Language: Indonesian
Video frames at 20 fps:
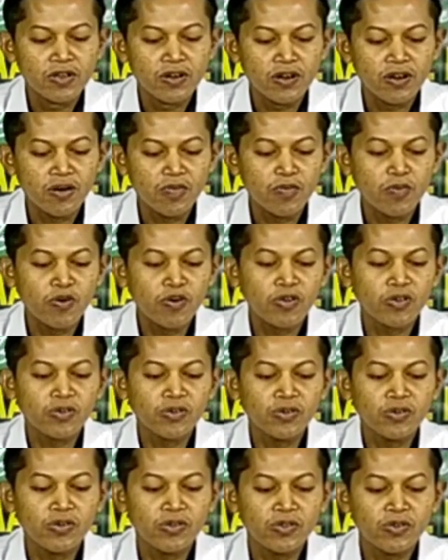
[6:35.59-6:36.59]
apa
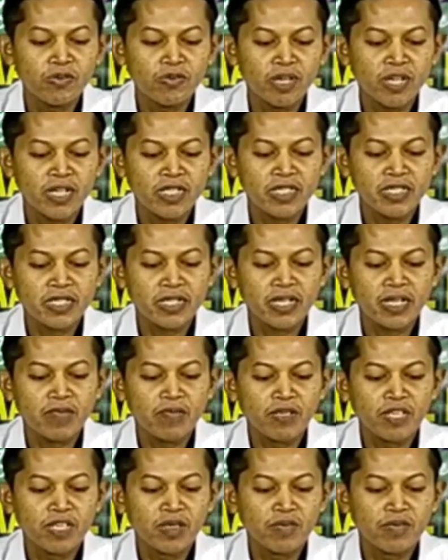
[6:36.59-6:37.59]
kullu
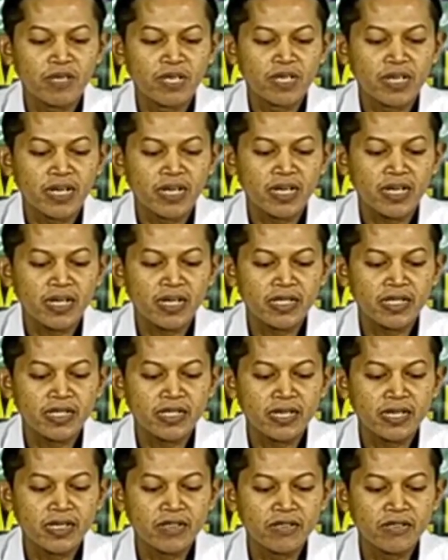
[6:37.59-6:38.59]
sekabe barang
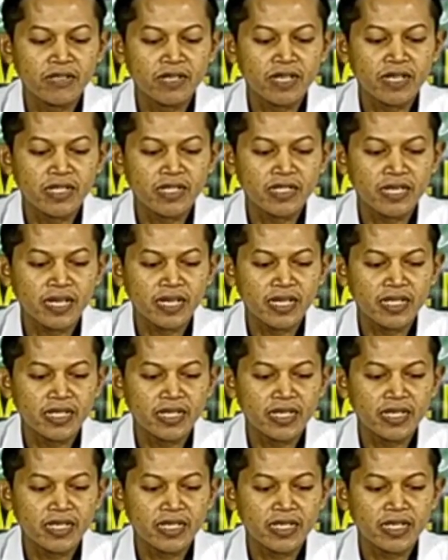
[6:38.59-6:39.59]
adahu kang
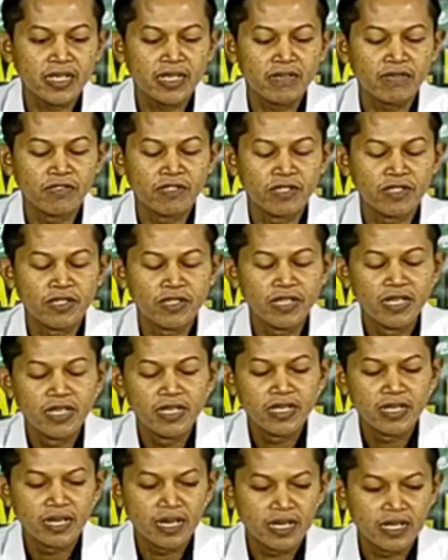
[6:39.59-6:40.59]
sakliyane Allah
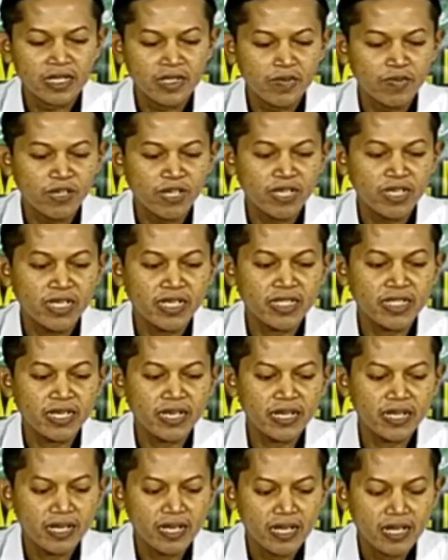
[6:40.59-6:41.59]
nah
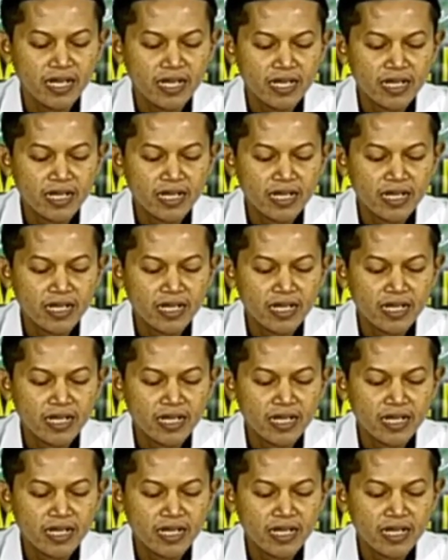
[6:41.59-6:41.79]
sebaliknya